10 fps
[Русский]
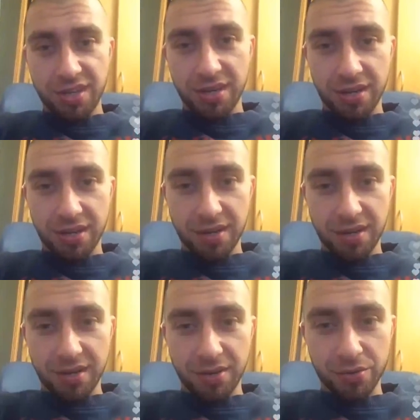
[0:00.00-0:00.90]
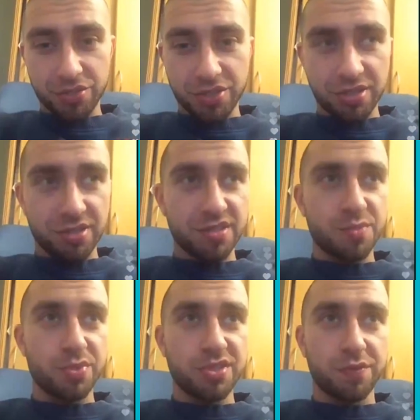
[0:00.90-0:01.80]
Э, очень
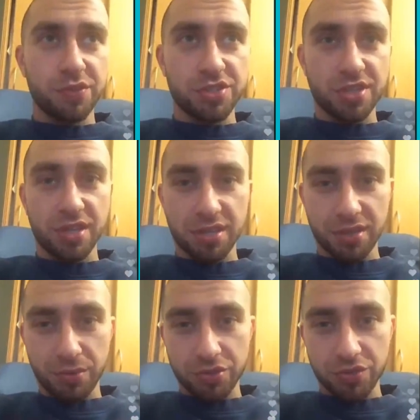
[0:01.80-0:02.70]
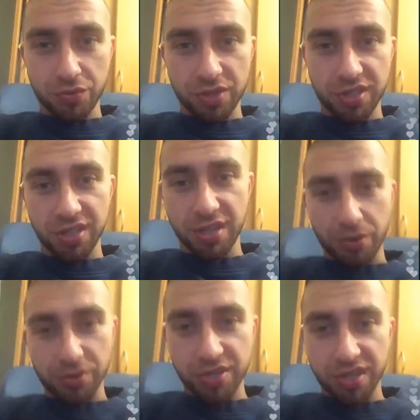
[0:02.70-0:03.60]
специфическое такое животное, на
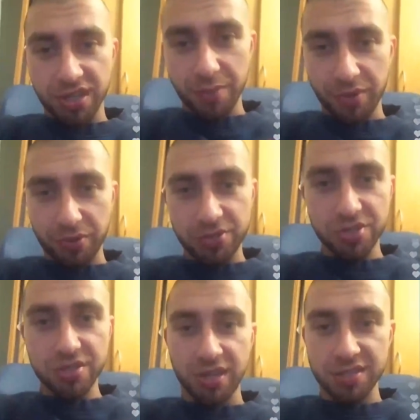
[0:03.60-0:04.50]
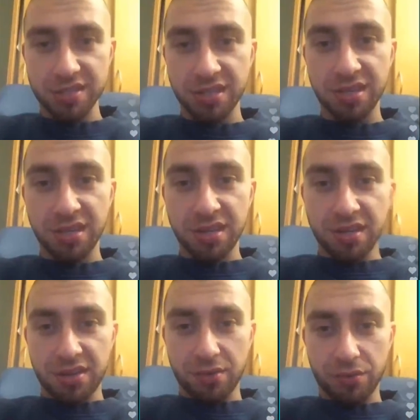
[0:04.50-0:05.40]
коротких лапах, очень интересное.
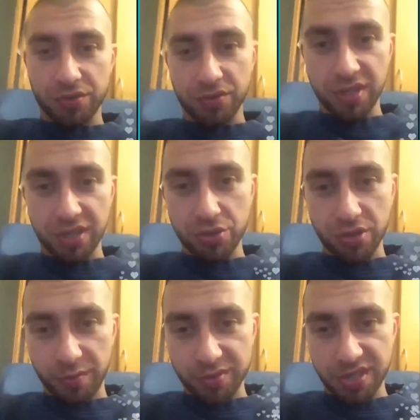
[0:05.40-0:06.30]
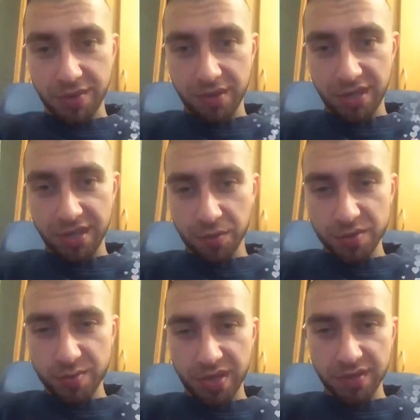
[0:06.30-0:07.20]
А вот, вот я хочу Липецкого Лигра
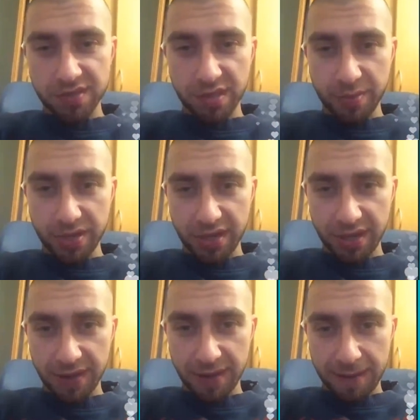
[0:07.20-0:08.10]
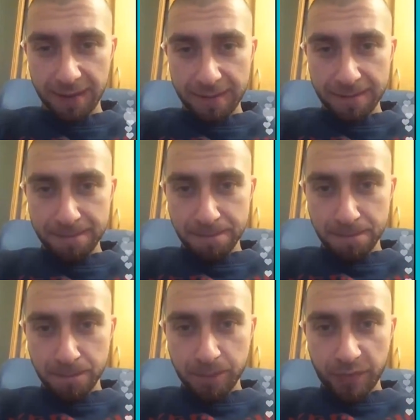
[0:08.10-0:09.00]
посмотреть в зоопарке.
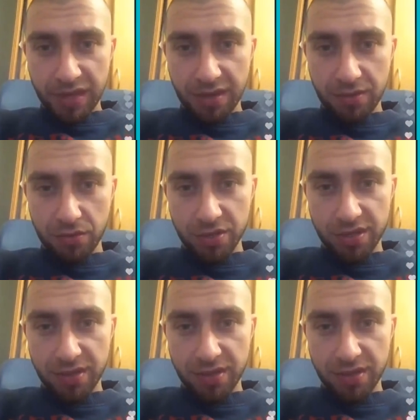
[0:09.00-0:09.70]
А вот.